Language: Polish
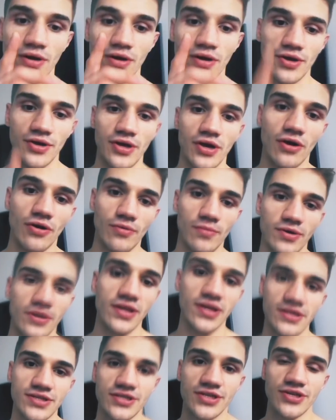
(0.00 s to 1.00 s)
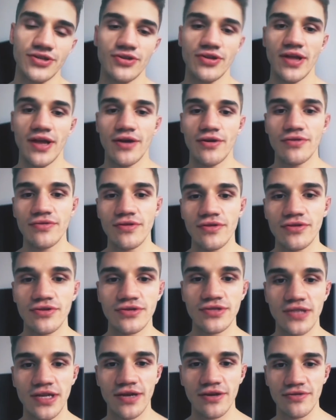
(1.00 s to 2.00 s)
Yo, mordeczki dodaję,
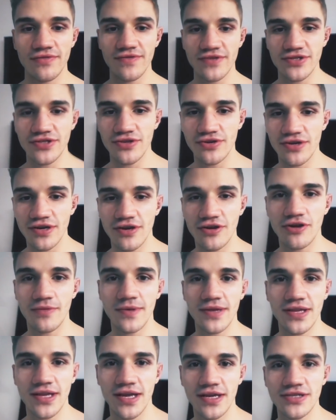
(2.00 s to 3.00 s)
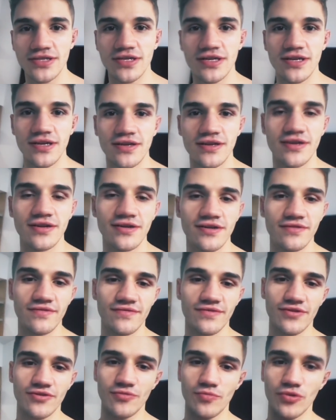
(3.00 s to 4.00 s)
dostaję od Was ciągle komentarze, e,
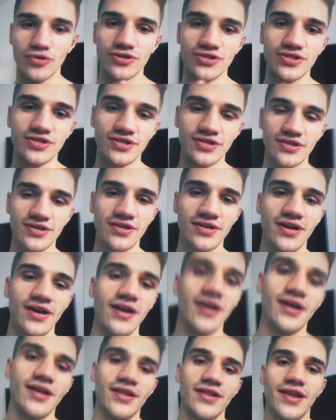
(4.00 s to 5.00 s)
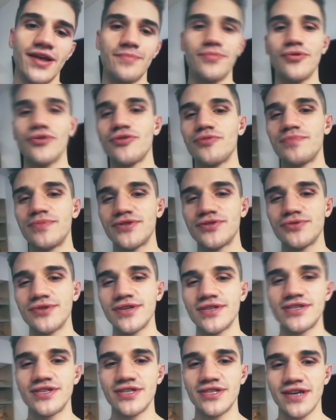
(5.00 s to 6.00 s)
wiadomości. Nie podpisuję
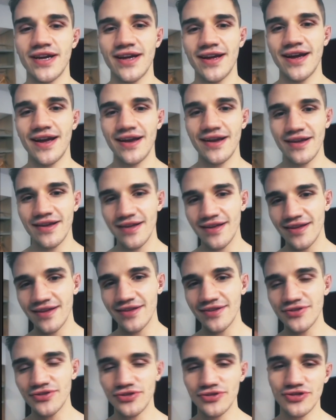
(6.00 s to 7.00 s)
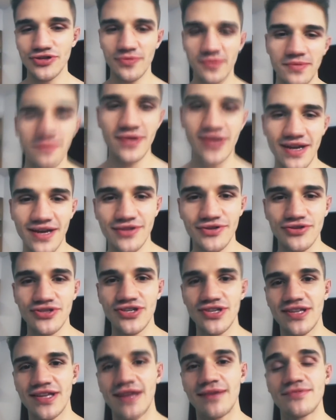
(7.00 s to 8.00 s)
dzisiaj, ale to co mi miga to
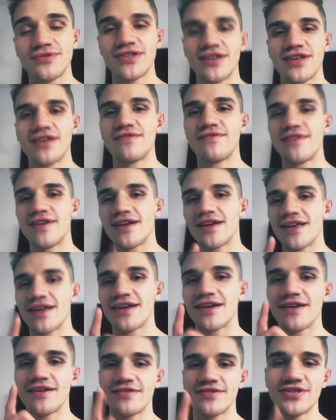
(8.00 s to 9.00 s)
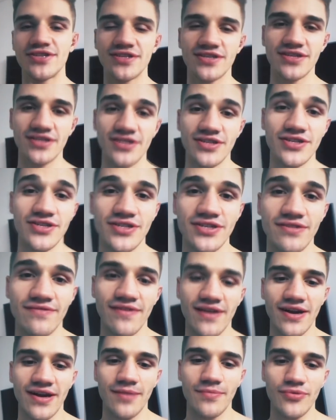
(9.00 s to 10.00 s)
czytam. Dzięki wielkie. Cieszę się, że się
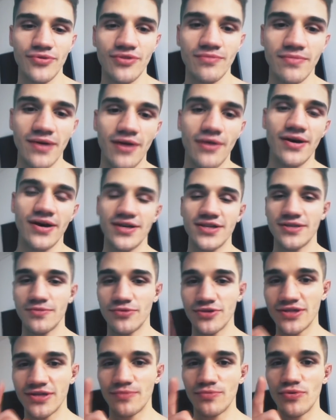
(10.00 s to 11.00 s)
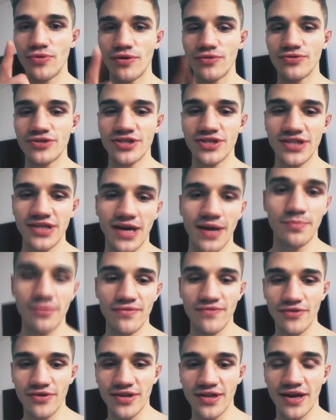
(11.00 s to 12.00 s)
walka podobała, że można było użyć kapo w
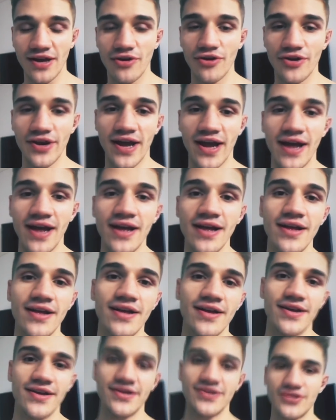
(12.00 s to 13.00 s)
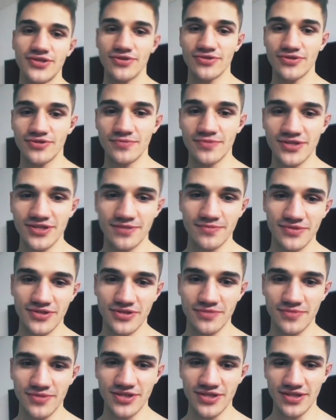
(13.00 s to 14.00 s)
oktagonie. I co? Zobaczymy co
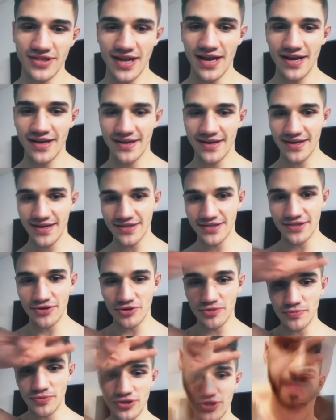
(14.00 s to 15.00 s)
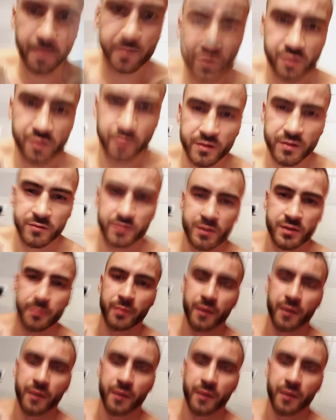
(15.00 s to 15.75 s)
będzie dalej. Na razie odpuszczam. Siemano kipa.